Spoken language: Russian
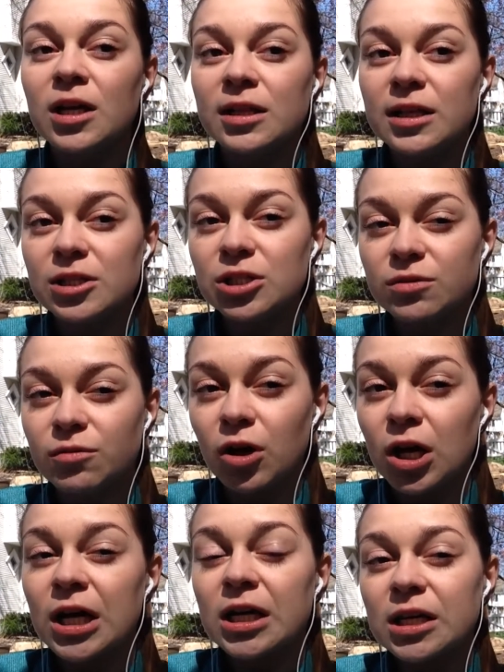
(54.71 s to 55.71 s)
Для чего?
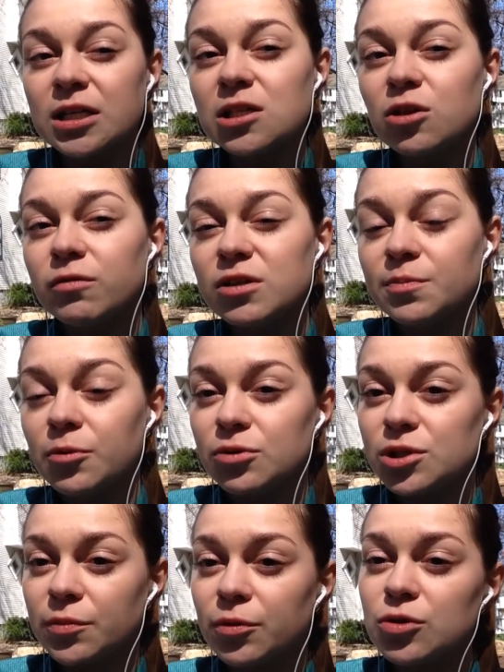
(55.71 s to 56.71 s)
Если у вас
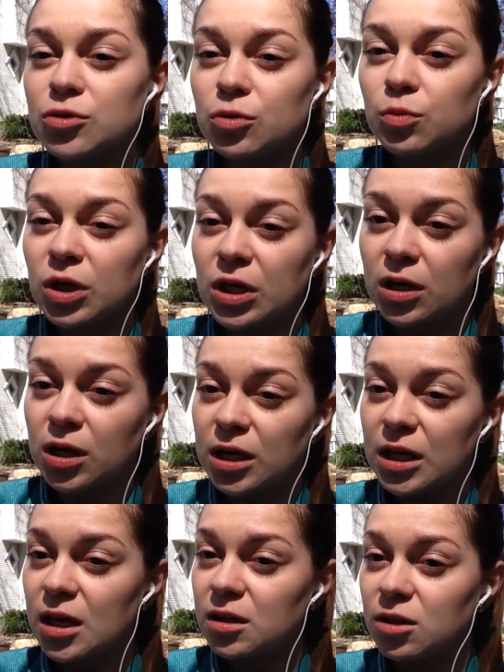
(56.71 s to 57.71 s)
будет с собой сумки
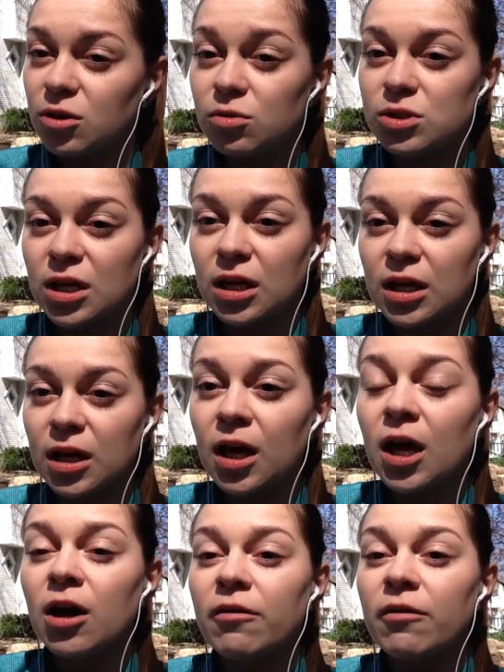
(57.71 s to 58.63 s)
какие-то, рюкзаки,